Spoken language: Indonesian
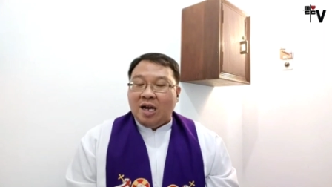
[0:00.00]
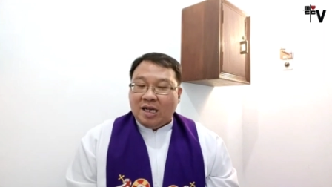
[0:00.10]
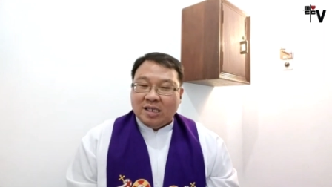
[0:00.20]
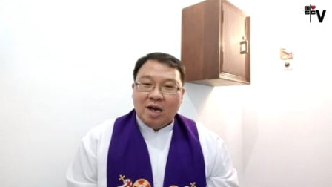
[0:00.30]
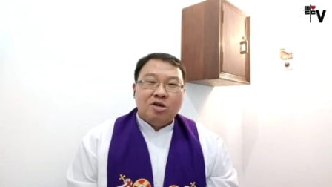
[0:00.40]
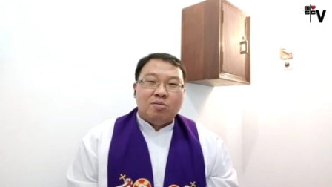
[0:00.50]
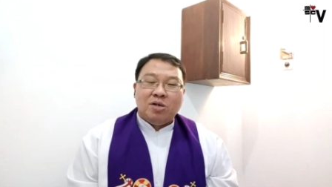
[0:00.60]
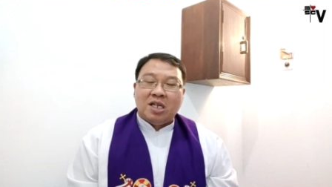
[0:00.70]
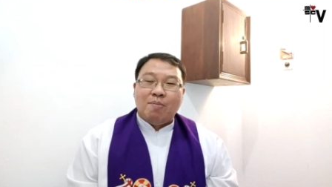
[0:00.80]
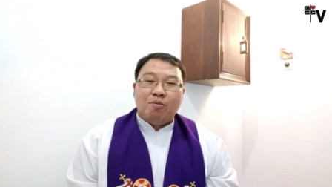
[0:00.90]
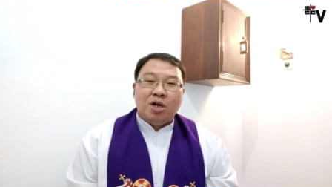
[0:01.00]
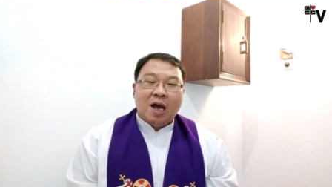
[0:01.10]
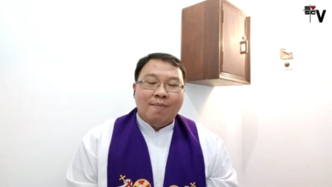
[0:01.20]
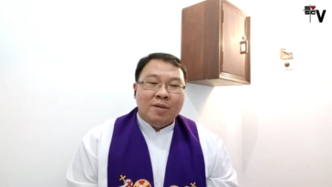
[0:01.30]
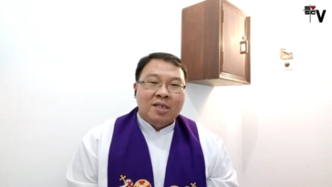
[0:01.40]
Lazarus meskipun
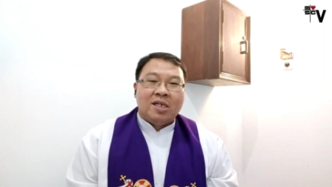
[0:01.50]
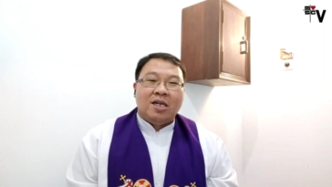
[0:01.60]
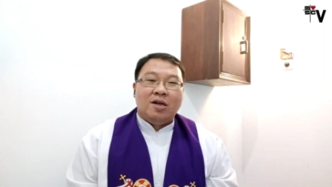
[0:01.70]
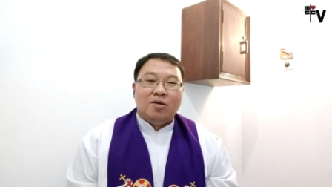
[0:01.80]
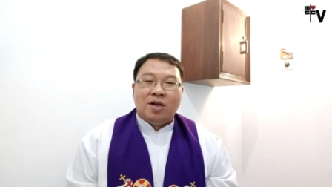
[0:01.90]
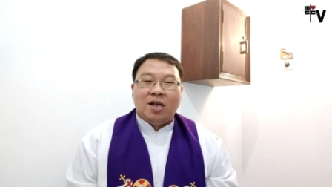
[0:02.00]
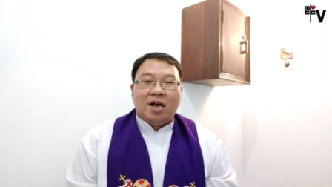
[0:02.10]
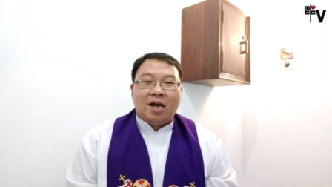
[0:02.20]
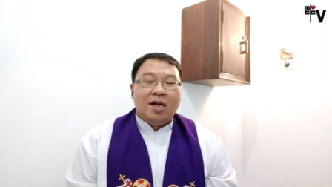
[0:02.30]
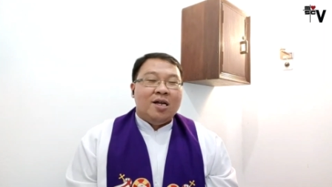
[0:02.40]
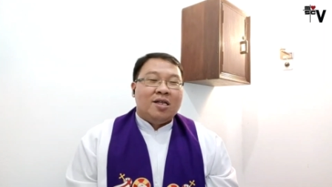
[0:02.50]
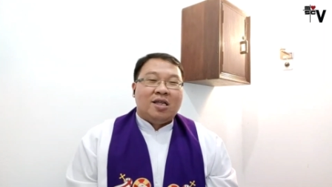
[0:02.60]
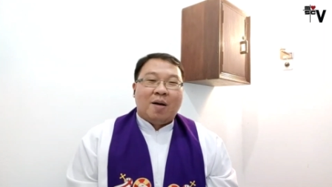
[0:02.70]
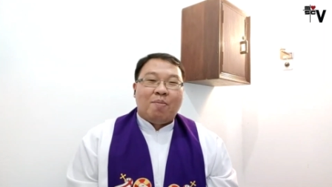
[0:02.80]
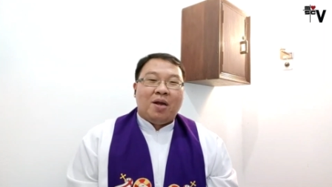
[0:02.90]
dia miskin di dunia,
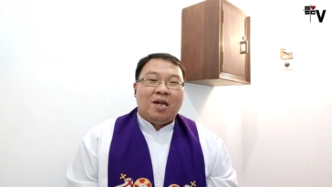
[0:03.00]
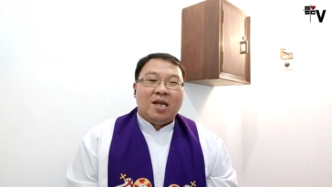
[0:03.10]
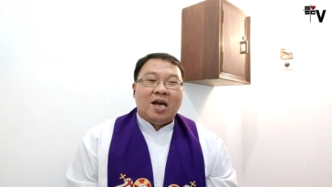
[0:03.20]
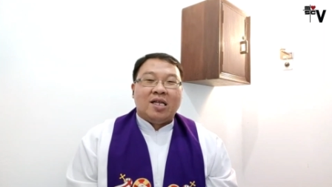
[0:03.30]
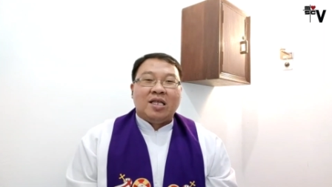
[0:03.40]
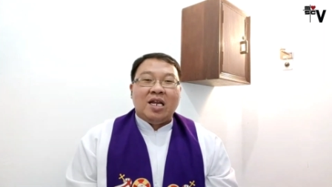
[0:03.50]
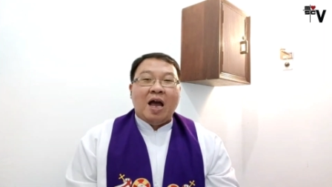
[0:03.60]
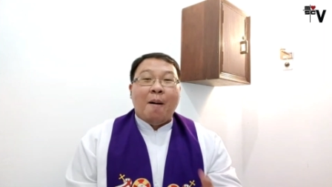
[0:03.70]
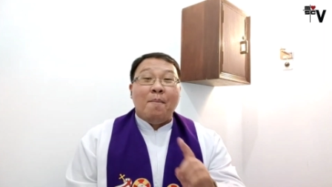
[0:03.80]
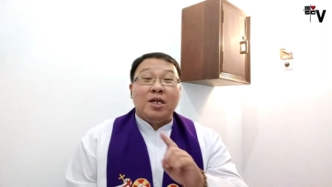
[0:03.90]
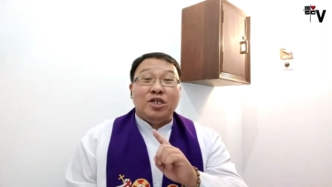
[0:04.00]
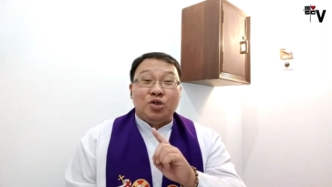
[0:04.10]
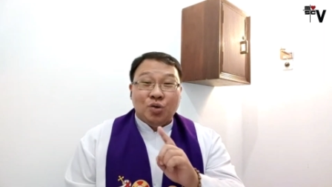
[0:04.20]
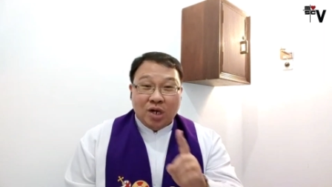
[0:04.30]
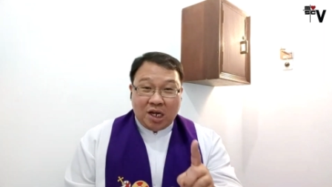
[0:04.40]
tetapi dia tidak
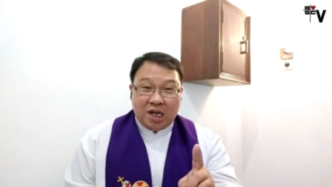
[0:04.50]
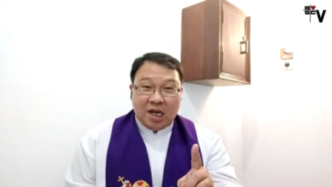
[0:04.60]
mencuri,